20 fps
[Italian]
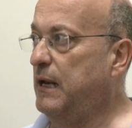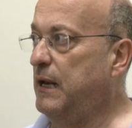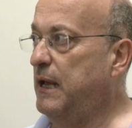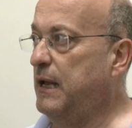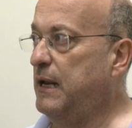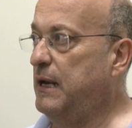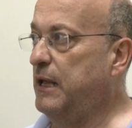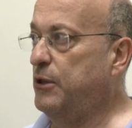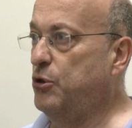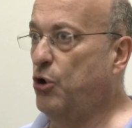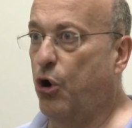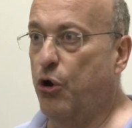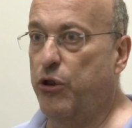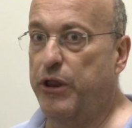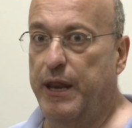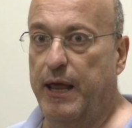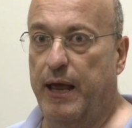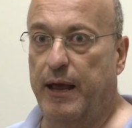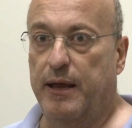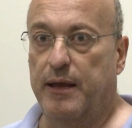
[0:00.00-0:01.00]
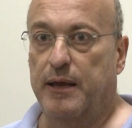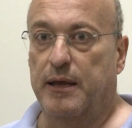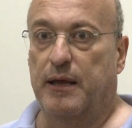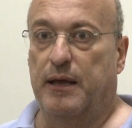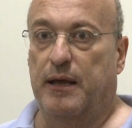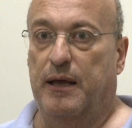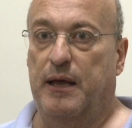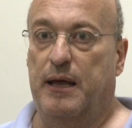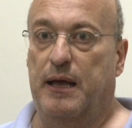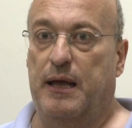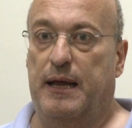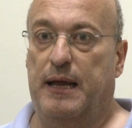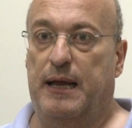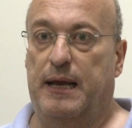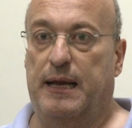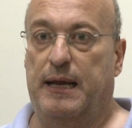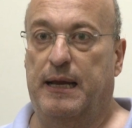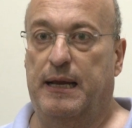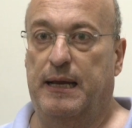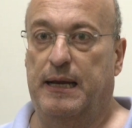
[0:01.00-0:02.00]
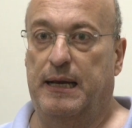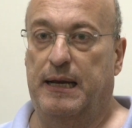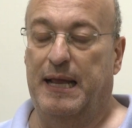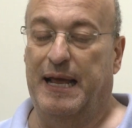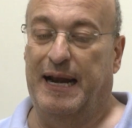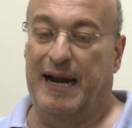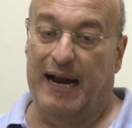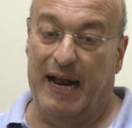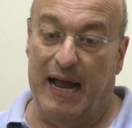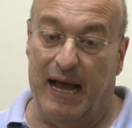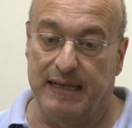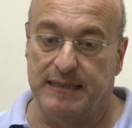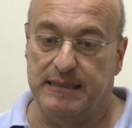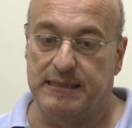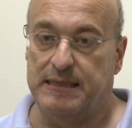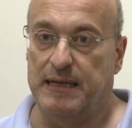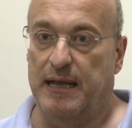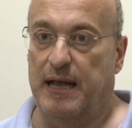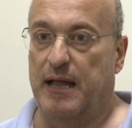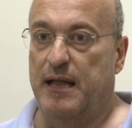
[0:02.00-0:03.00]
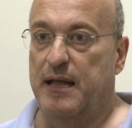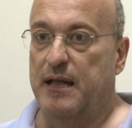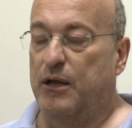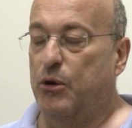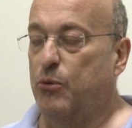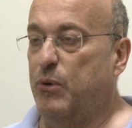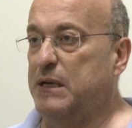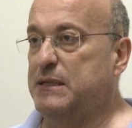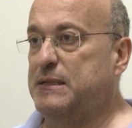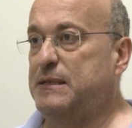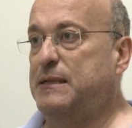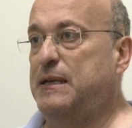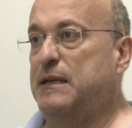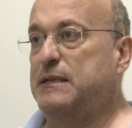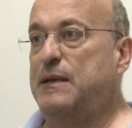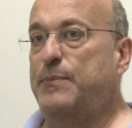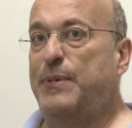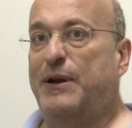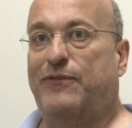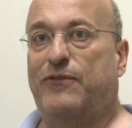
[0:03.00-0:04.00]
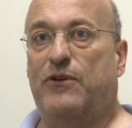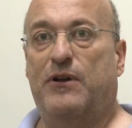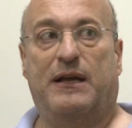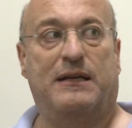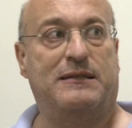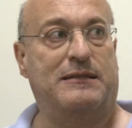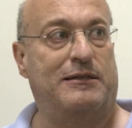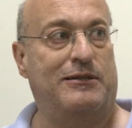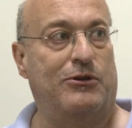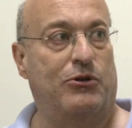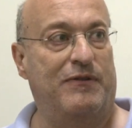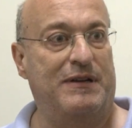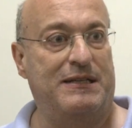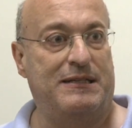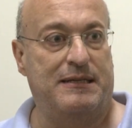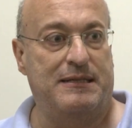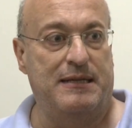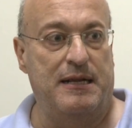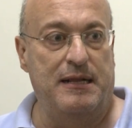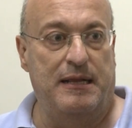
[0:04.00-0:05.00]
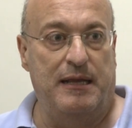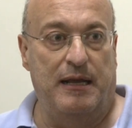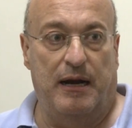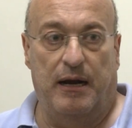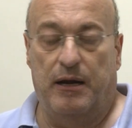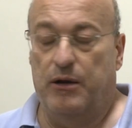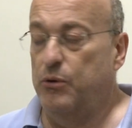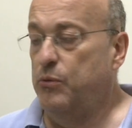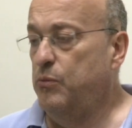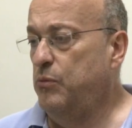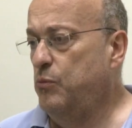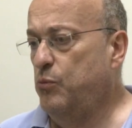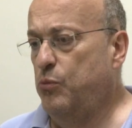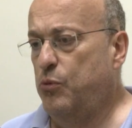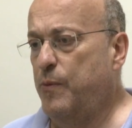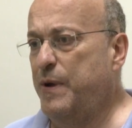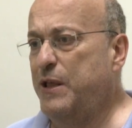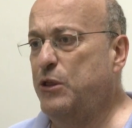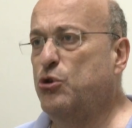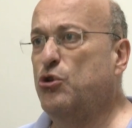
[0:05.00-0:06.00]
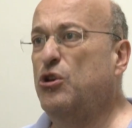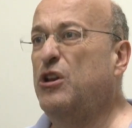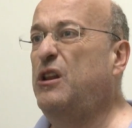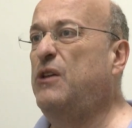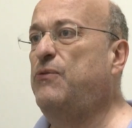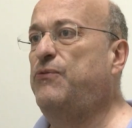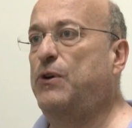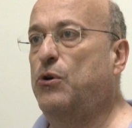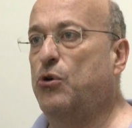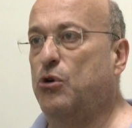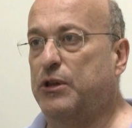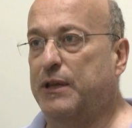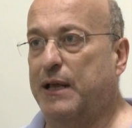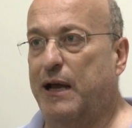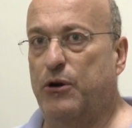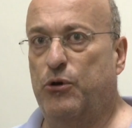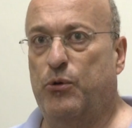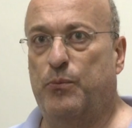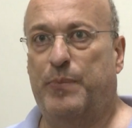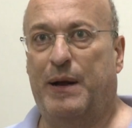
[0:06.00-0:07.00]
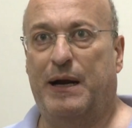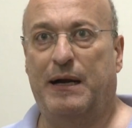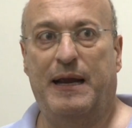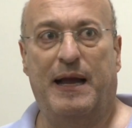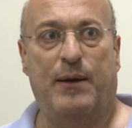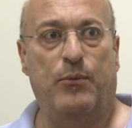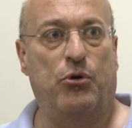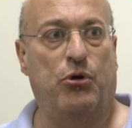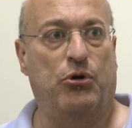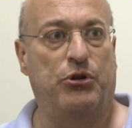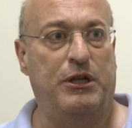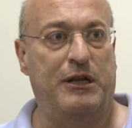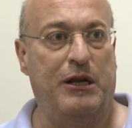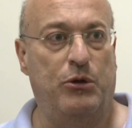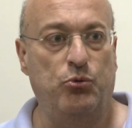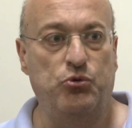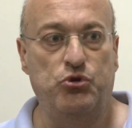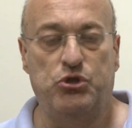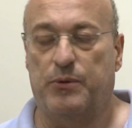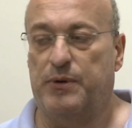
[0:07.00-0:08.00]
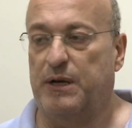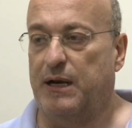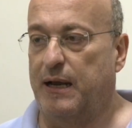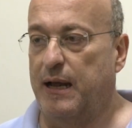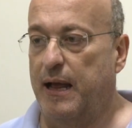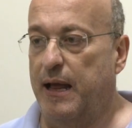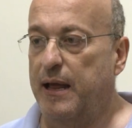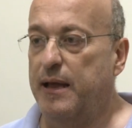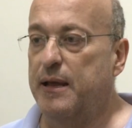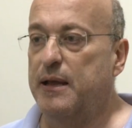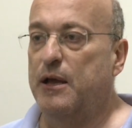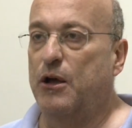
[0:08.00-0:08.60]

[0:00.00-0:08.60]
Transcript: le, le donne, eh, eh le ragazze, qualsiasi persona che si dovesse sentire un momento di difficoltà, non parliamo di denunce perché